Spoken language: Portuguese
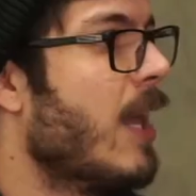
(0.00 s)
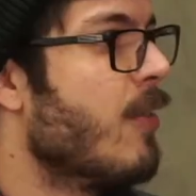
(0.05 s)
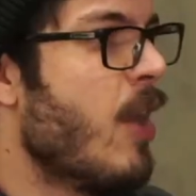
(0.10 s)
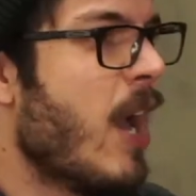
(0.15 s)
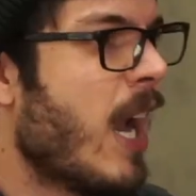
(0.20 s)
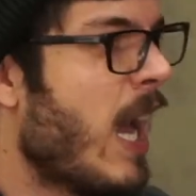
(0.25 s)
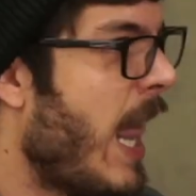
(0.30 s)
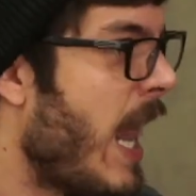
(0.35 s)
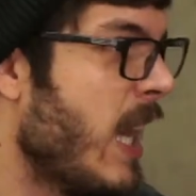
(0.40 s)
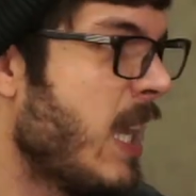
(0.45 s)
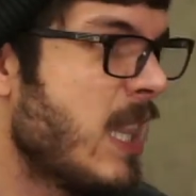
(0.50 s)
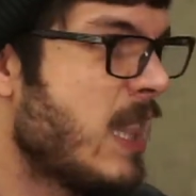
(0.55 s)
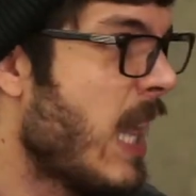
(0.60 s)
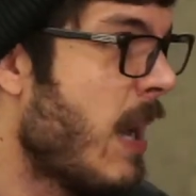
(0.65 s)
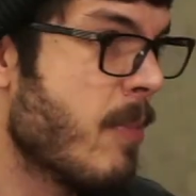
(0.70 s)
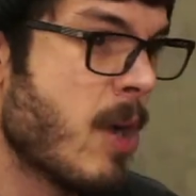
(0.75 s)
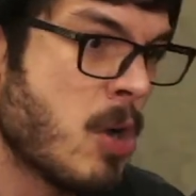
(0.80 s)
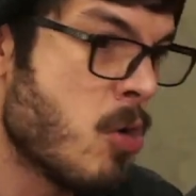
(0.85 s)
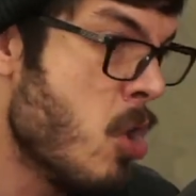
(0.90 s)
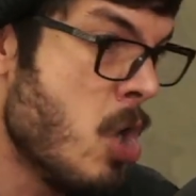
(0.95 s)
É a galera que
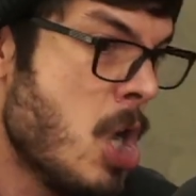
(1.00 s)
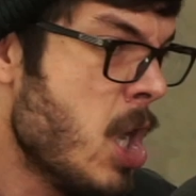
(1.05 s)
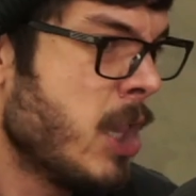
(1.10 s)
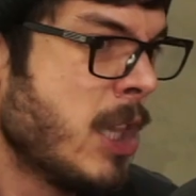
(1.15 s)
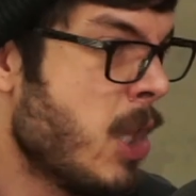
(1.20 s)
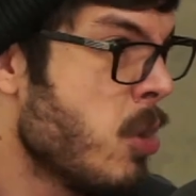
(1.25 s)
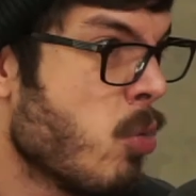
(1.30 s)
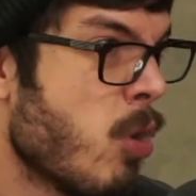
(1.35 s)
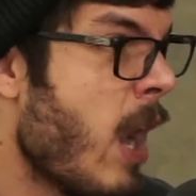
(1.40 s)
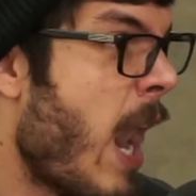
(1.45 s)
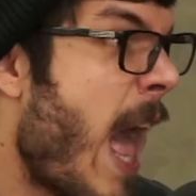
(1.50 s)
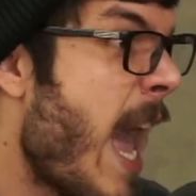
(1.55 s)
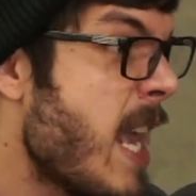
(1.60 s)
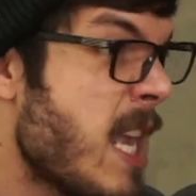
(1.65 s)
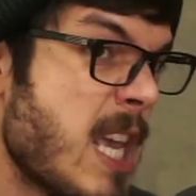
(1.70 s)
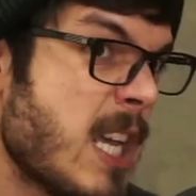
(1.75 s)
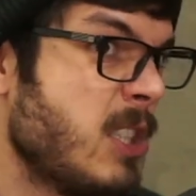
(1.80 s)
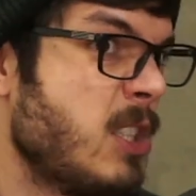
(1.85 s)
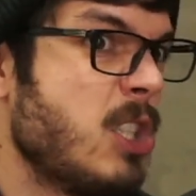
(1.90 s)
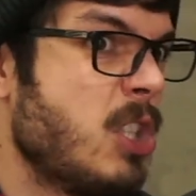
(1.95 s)
tá, mano, dando
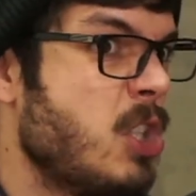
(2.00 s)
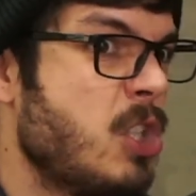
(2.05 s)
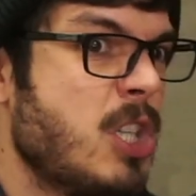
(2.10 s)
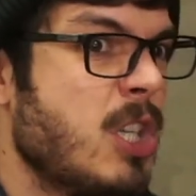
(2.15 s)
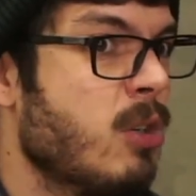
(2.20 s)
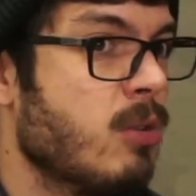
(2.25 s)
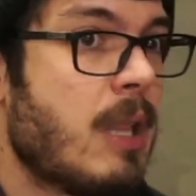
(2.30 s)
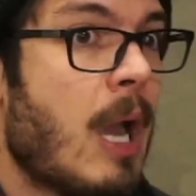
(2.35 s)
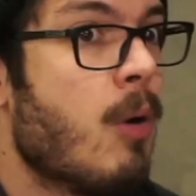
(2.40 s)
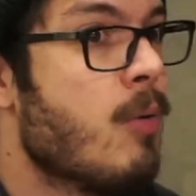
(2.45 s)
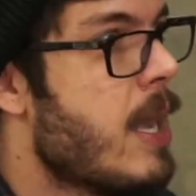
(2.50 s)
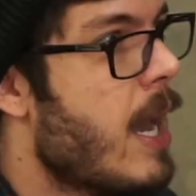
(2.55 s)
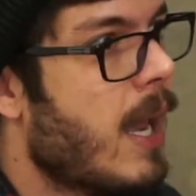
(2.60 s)
like, assistindo e tal.